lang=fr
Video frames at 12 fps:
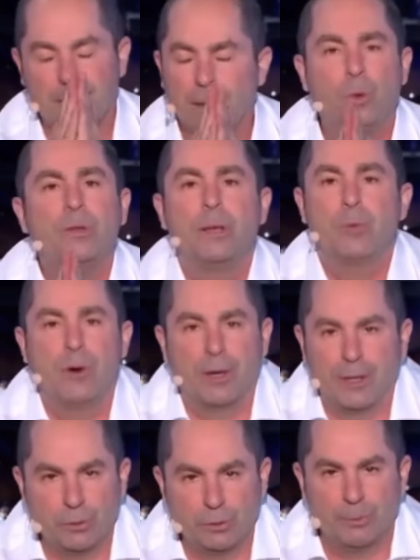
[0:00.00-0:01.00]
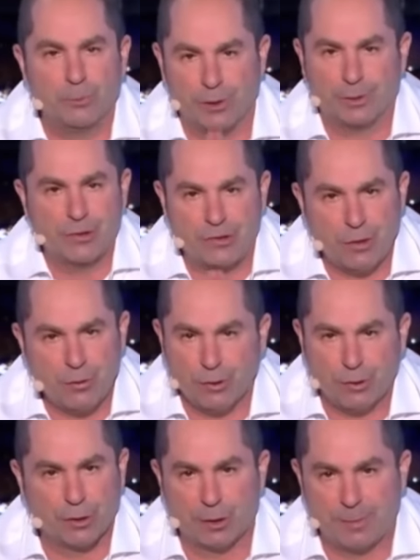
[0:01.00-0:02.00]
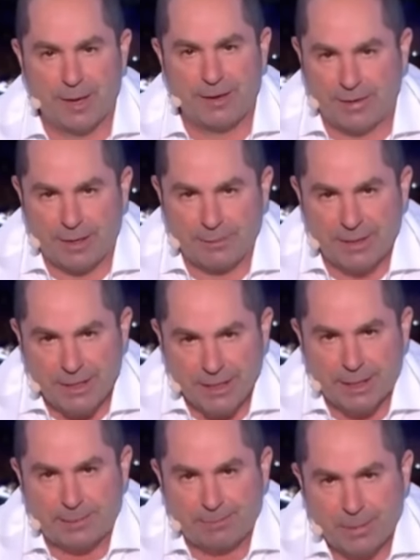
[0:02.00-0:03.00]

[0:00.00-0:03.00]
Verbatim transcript: Écoutez-moi, écoutez-moi, Jean-Luc euh, Maeva Mandalira